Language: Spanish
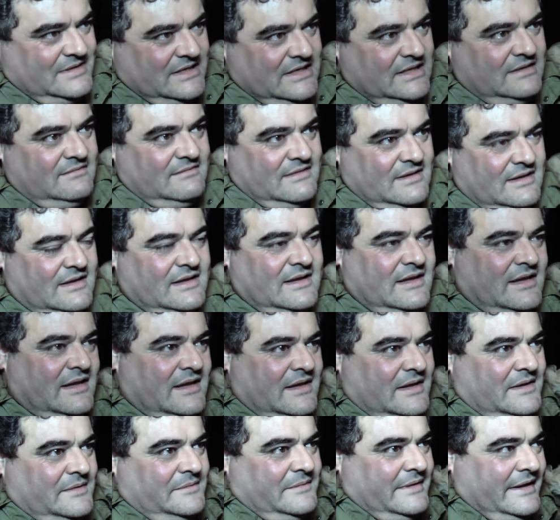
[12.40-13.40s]
sí.
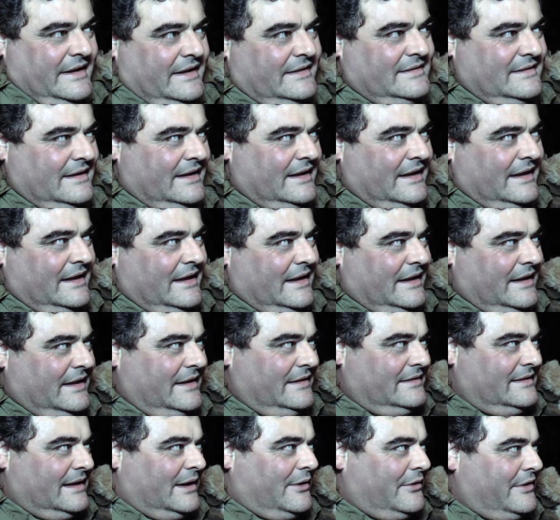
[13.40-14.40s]
Este,
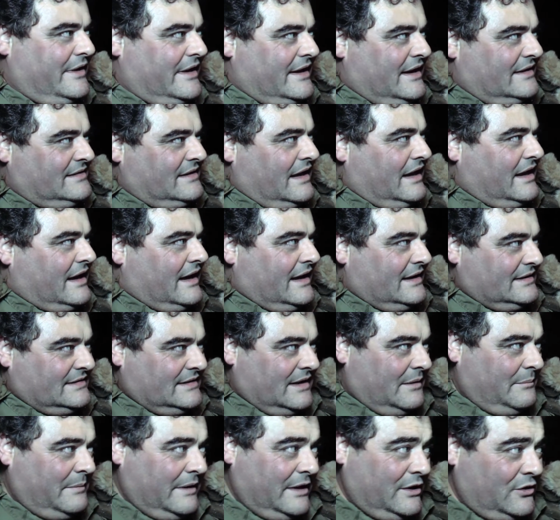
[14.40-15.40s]
he estado de casa en
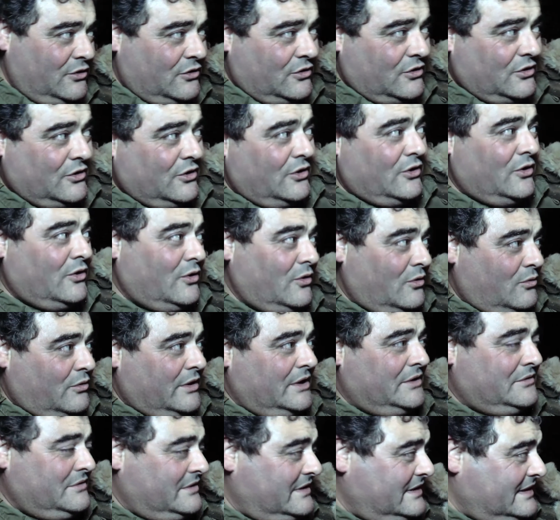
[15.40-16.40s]
casa, pero
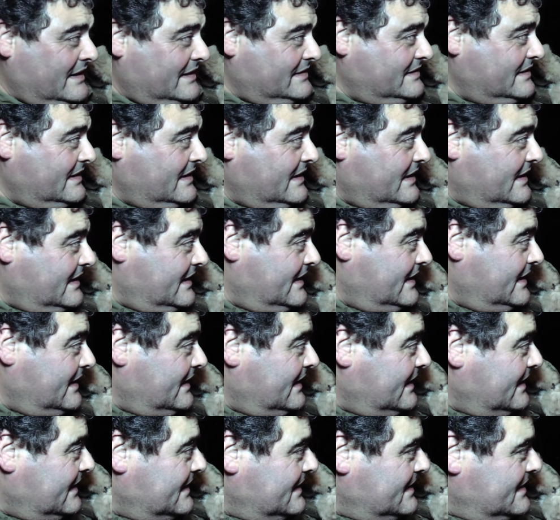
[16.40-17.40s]
bueno, desde
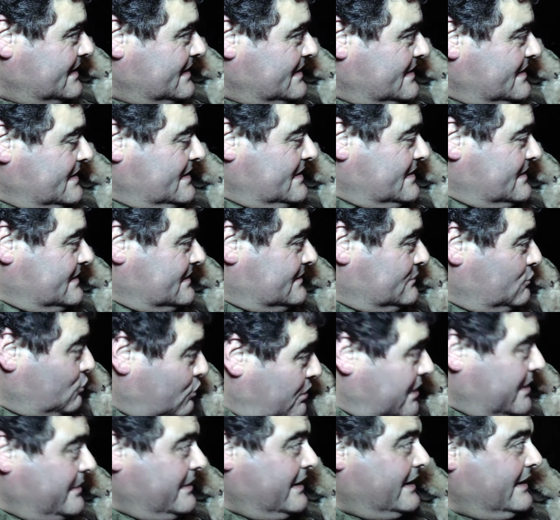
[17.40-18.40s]
hace
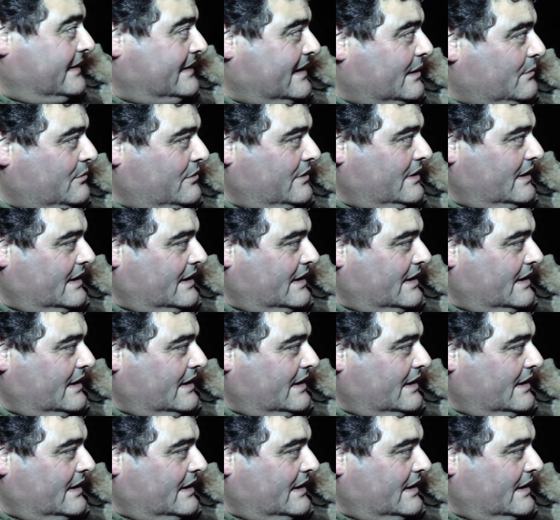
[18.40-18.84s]
nueve que estamos